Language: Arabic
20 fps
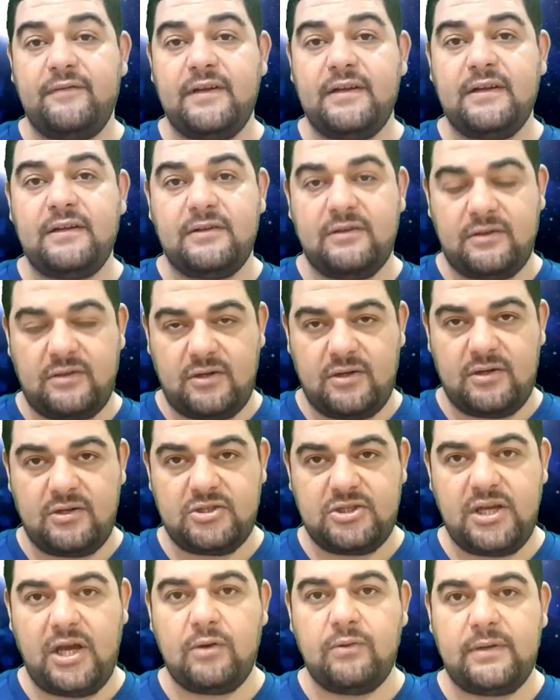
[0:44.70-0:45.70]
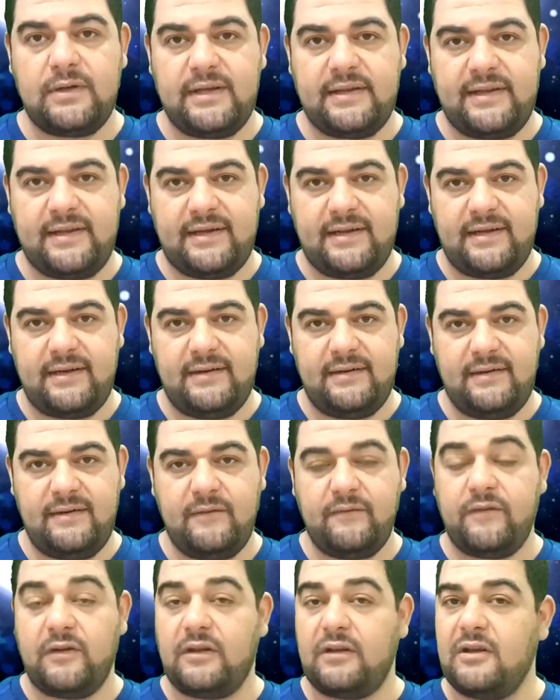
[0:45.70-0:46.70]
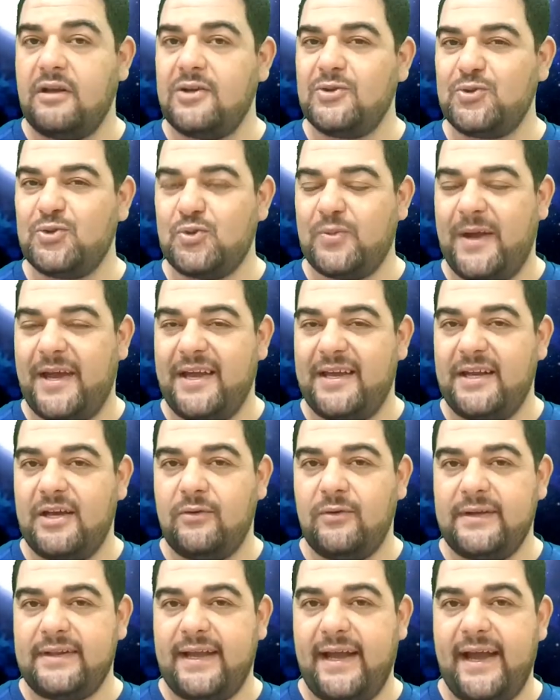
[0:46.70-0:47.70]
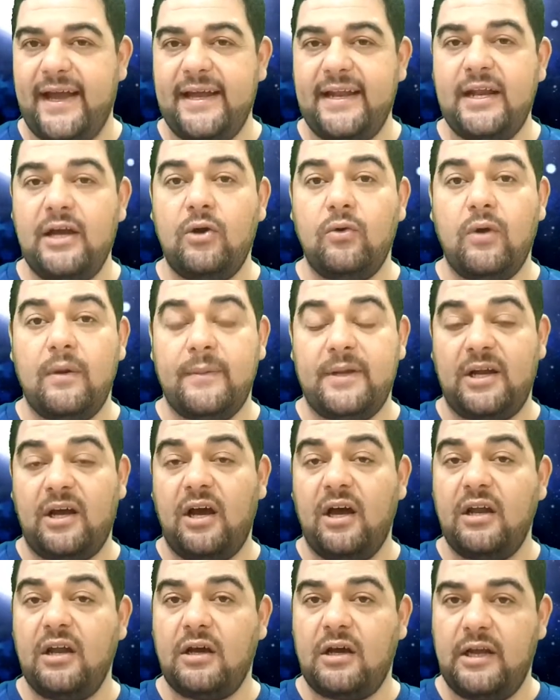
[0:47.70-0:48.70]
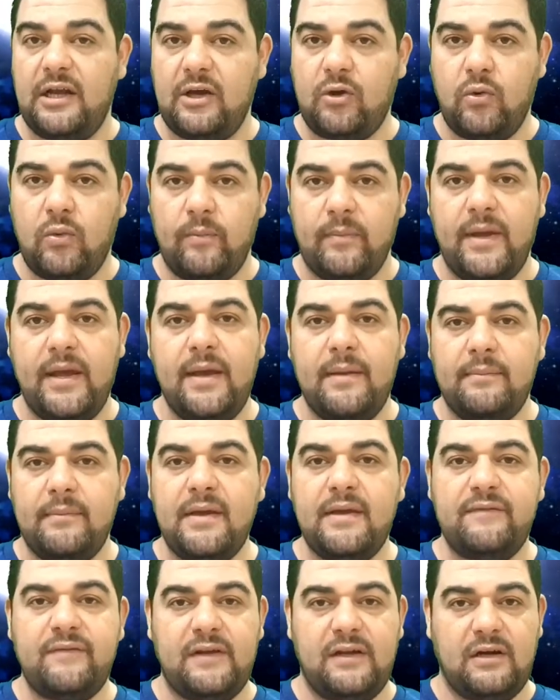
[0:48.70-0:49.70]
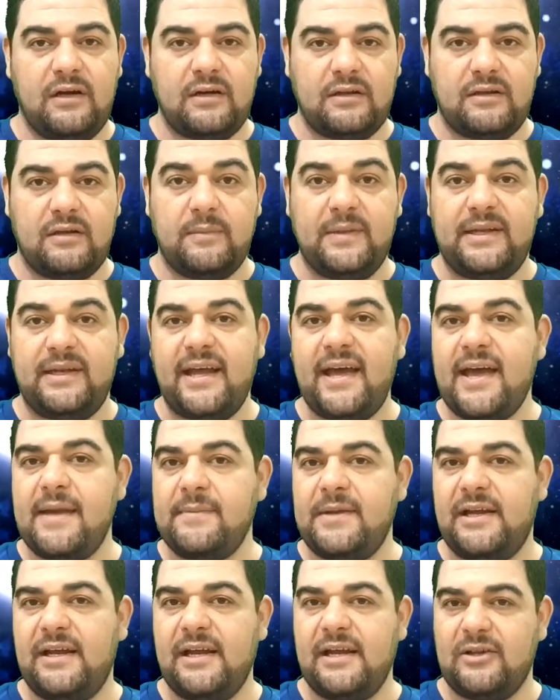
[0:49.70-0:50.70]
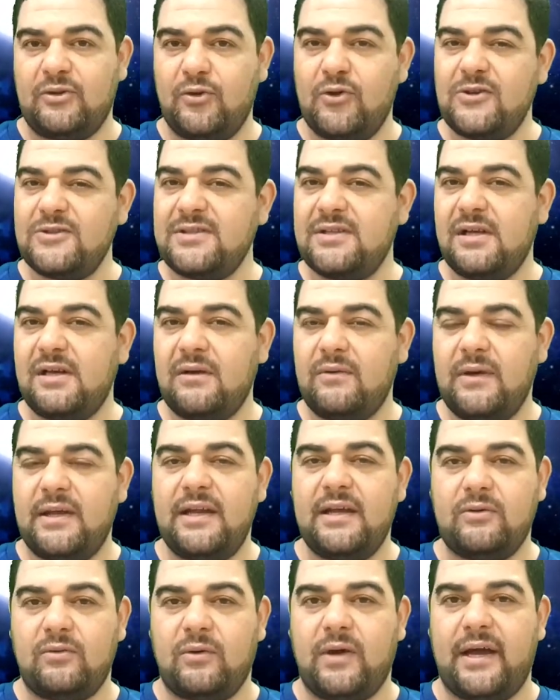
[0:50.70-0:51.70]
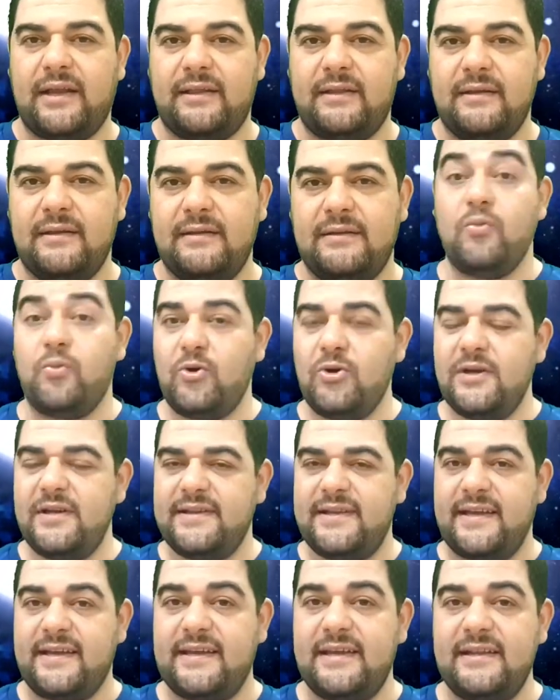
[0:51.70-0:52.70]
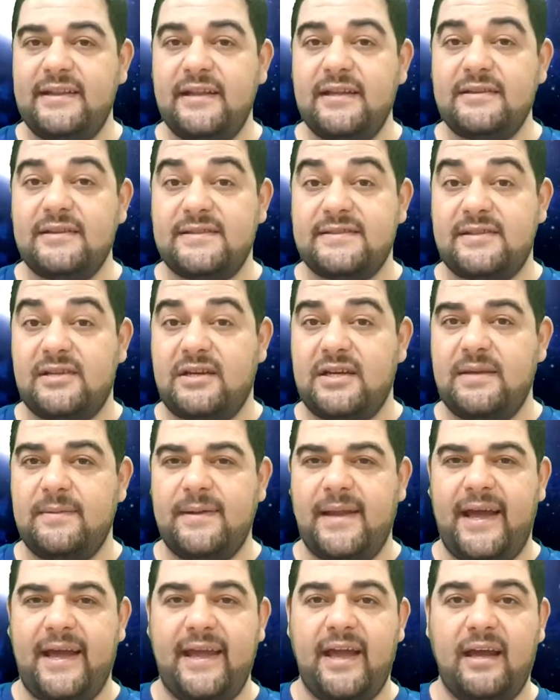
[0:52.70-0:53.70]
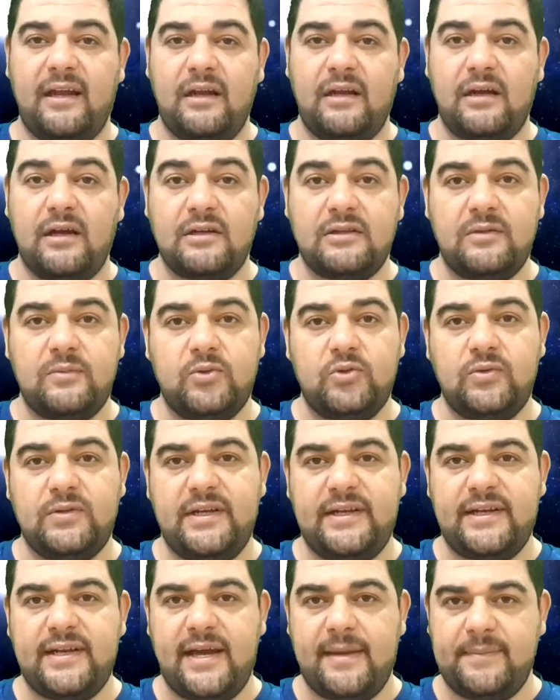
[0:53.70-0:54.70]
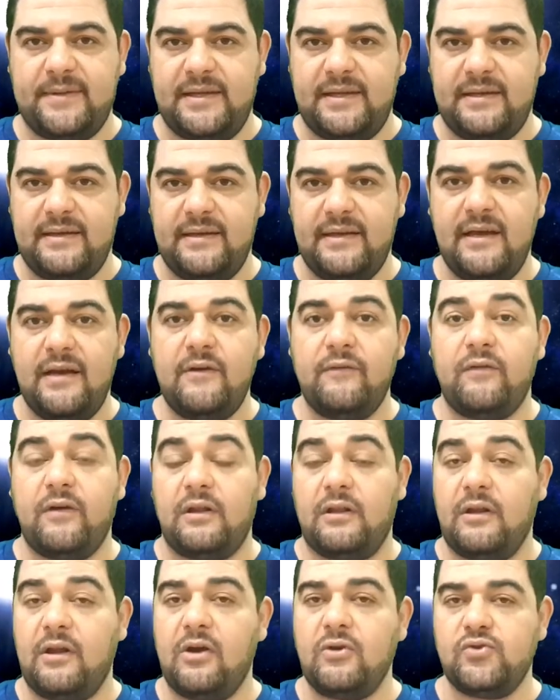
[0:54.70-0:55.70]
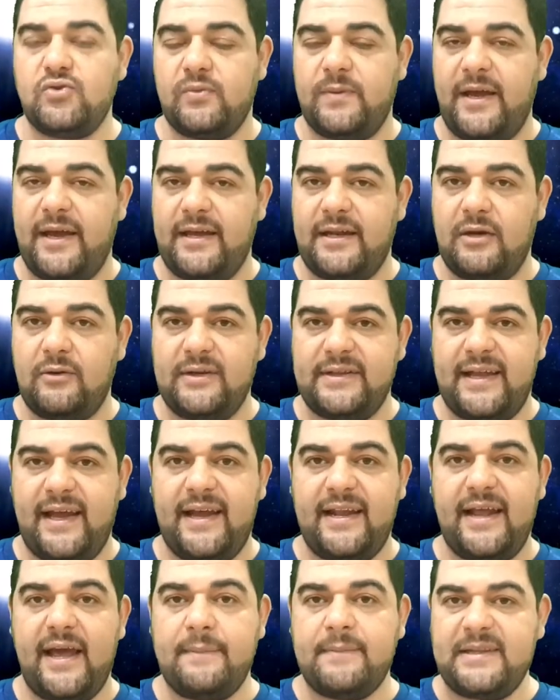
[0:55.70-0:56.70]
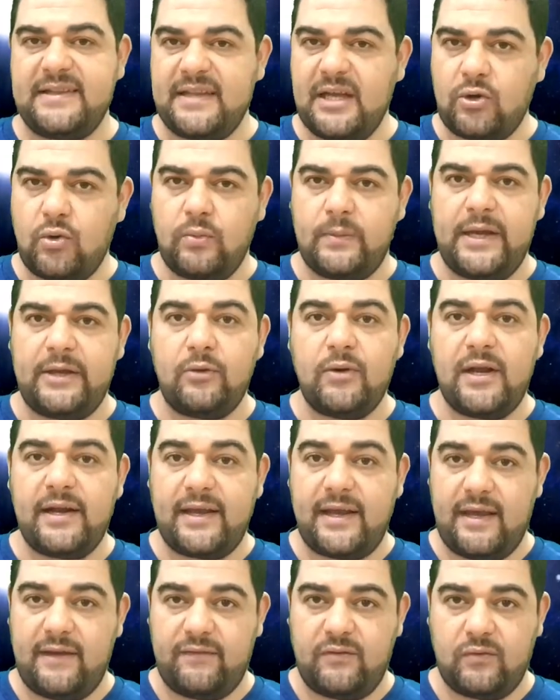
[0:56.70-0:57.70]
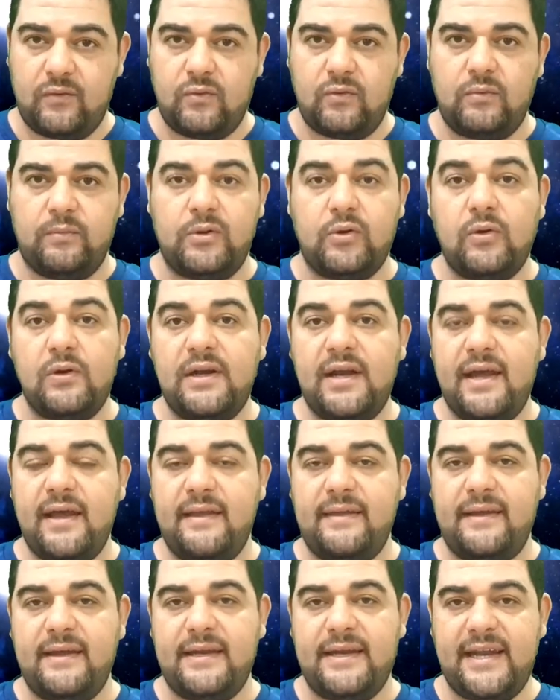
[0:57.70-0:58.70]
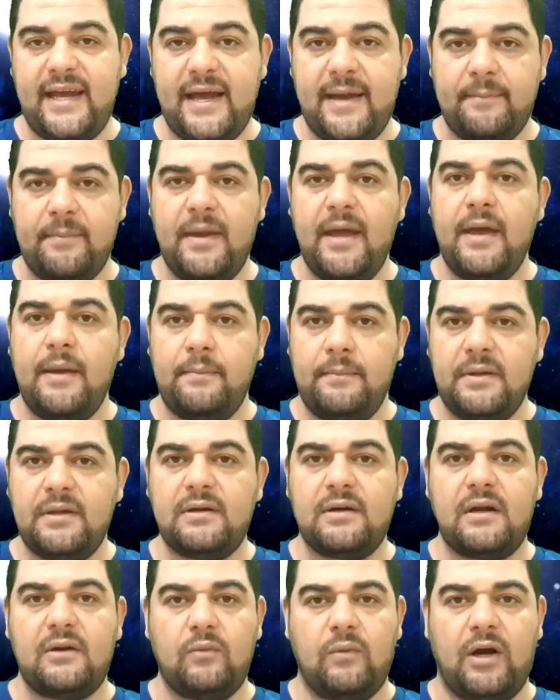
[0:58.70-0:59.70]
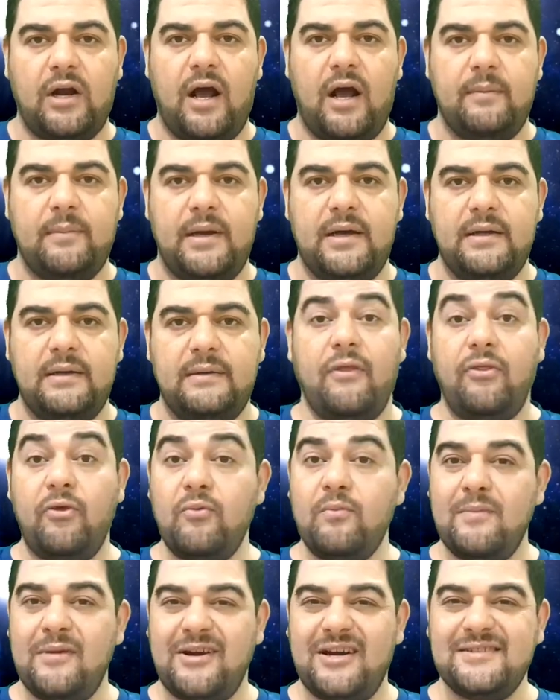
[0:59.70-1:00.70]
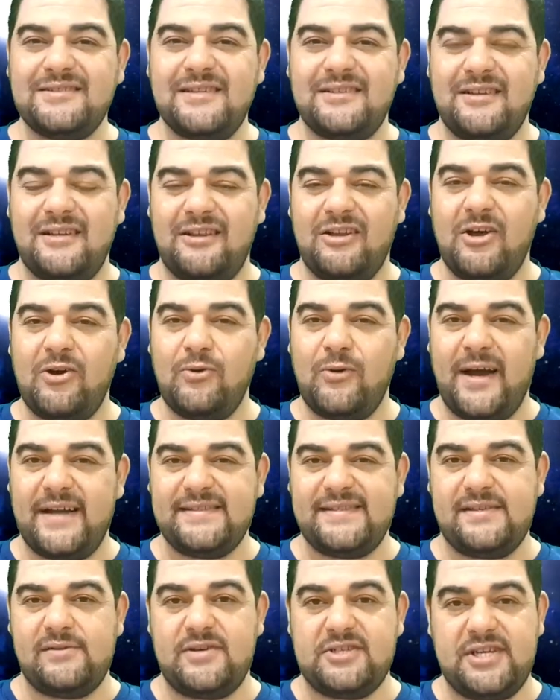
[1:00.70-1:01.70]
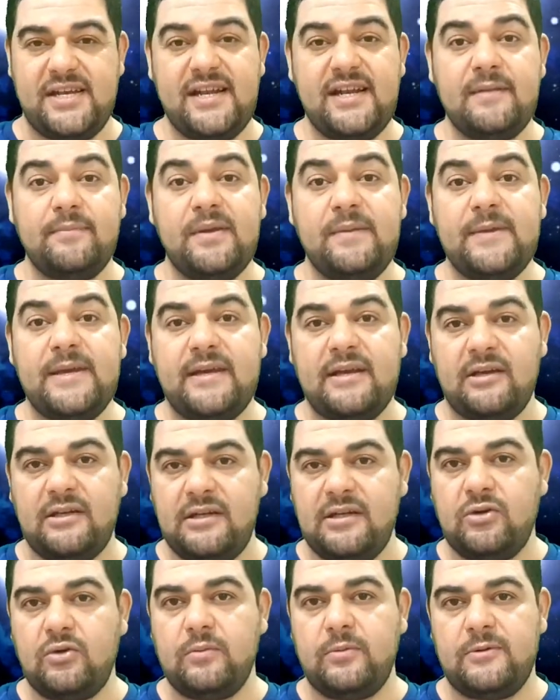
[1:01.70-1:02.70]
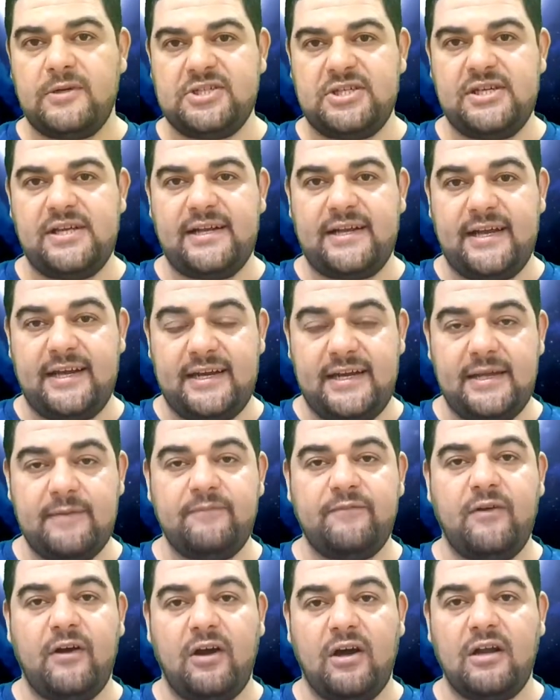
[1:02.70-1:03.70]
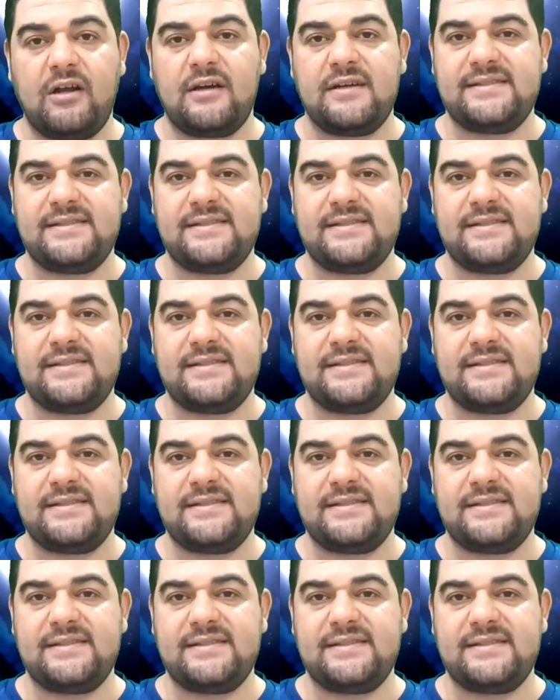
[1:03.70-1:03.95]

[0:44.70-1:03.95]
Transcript: فيه للنقاش أو الجدال فالله سبحانه وتعالى هو من خلق لكم ما في الأرض من نعم لا تحصى ولا تعد وبكل تأكيد لن تستقيم الحياة على الأرض بدون النعم دي فالله سبحانه وتعالى أمدكم أيها الكافرون بكل هذه النعم برا ورحمة ثم قصد الله عز وجل بما يليق بوجهه الكريم فخلق